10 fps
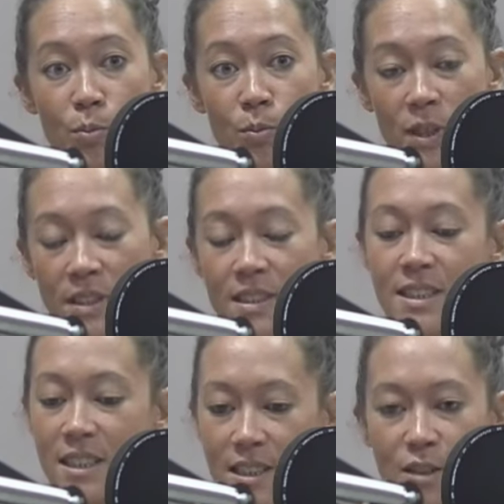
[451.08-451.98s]
les
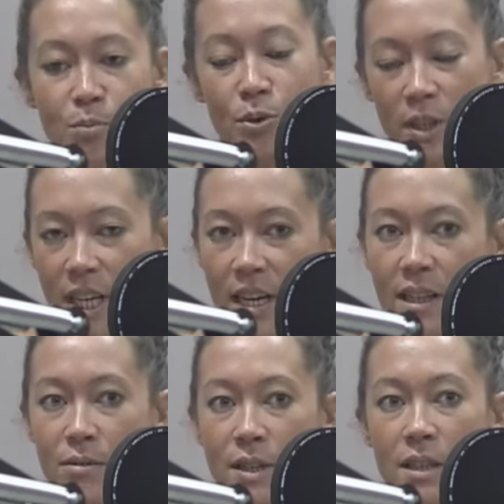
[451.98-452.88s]
exercices pour y
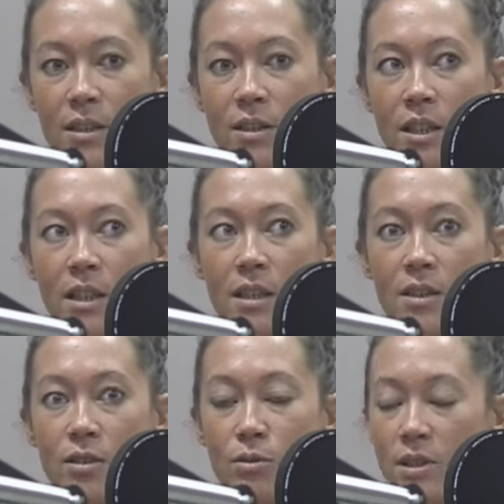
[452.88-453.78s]
arriver. Et
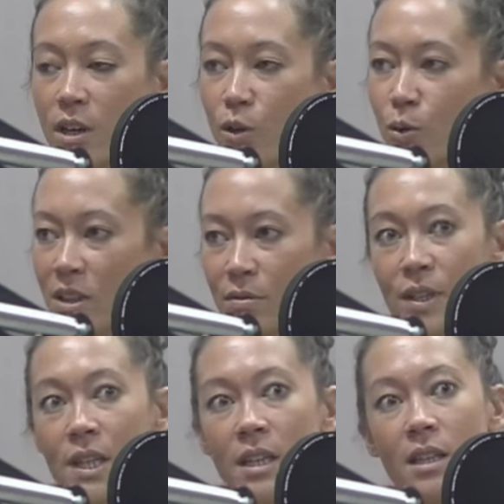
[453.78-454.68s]
donc c'est un gros
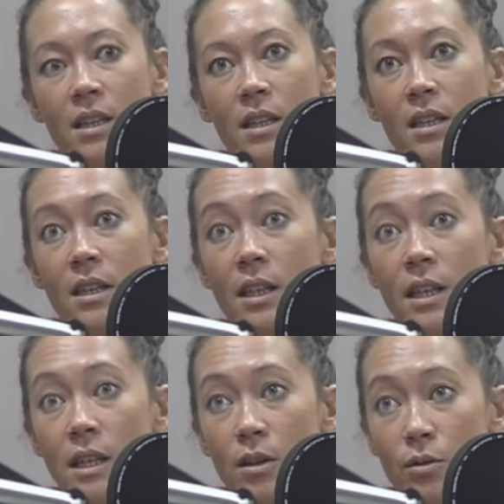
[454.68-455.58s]
défi.
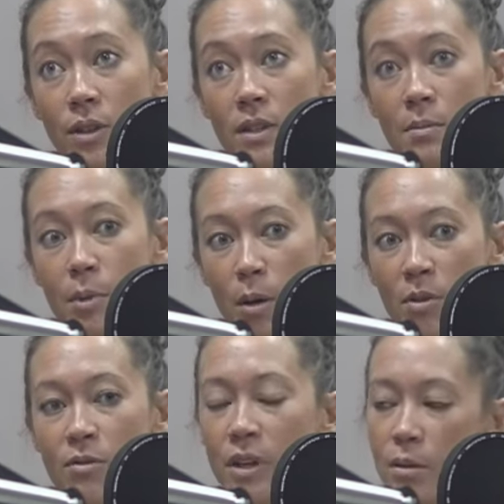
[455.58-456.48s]
et, en fait, ça permet
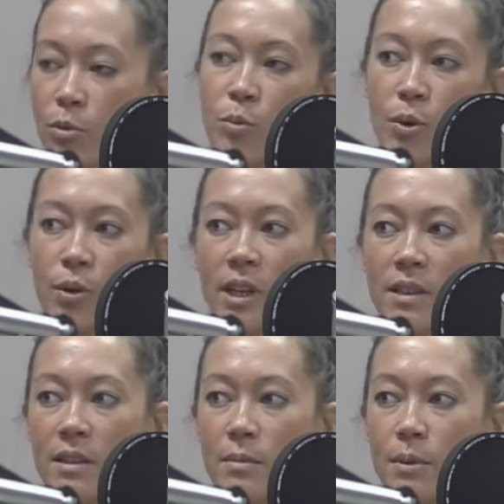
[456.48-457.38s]
vraiment de
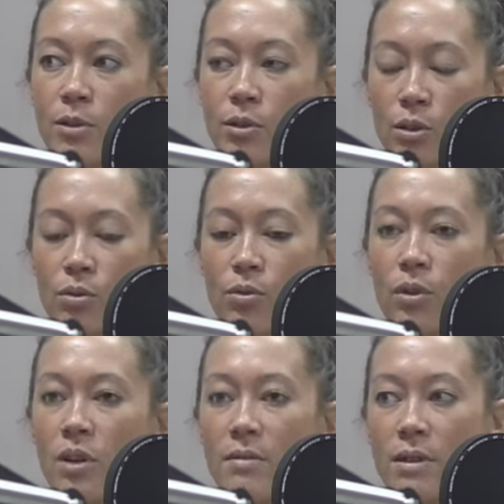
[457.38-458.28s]
progresser parce que quand on
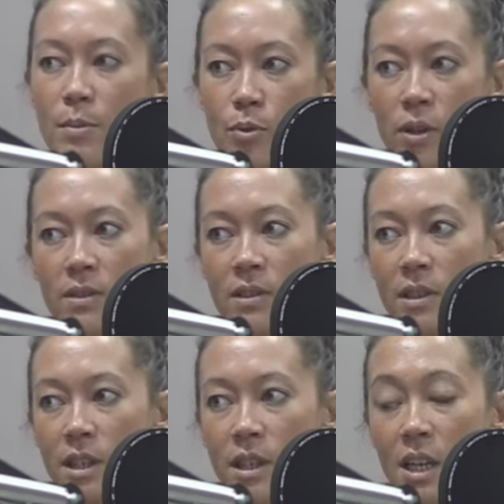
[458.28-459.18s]
enlève les pointes,
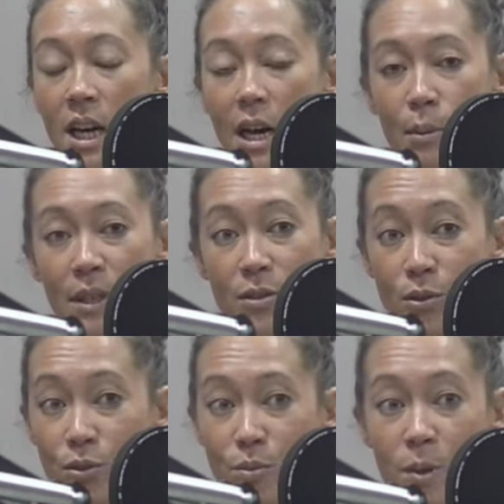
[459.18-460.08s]
après, sur
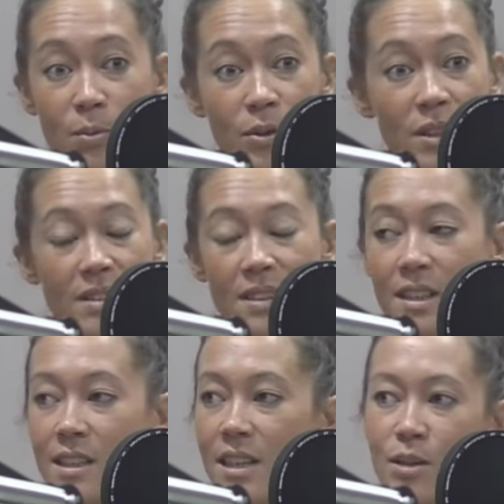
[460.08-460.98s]
demi-pointe, c'est
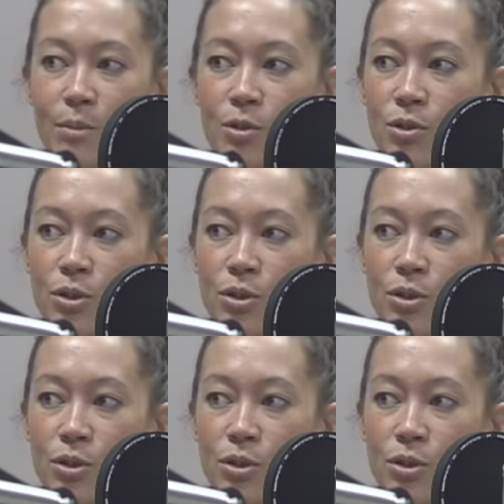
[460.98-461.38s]
carrément autre